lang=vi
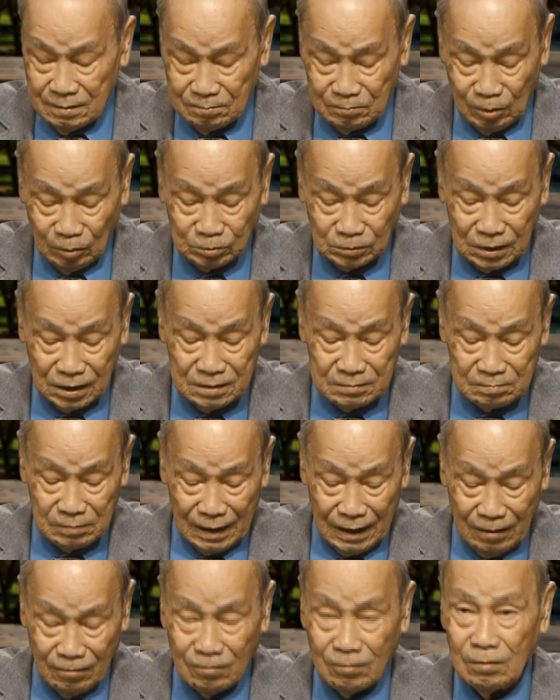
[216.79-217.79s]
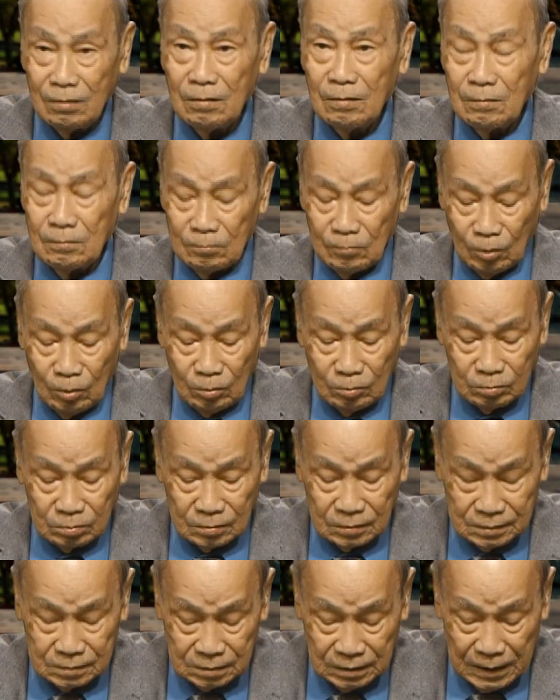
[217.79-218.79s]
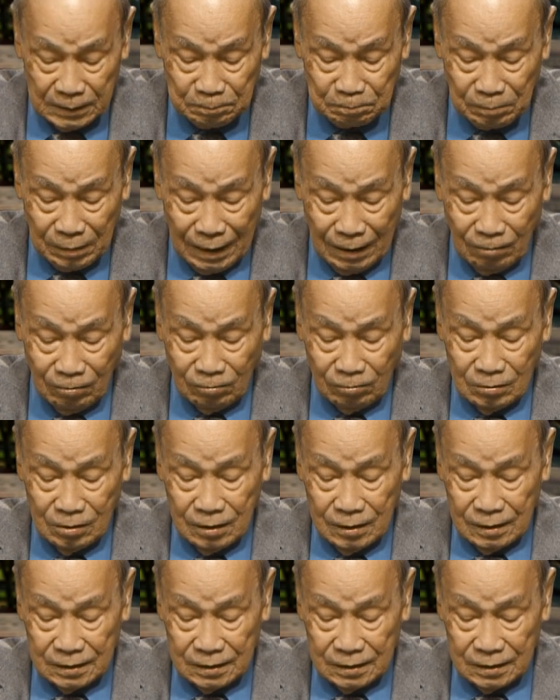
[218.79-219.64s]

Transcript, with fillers: một tình báo, một điệp báo,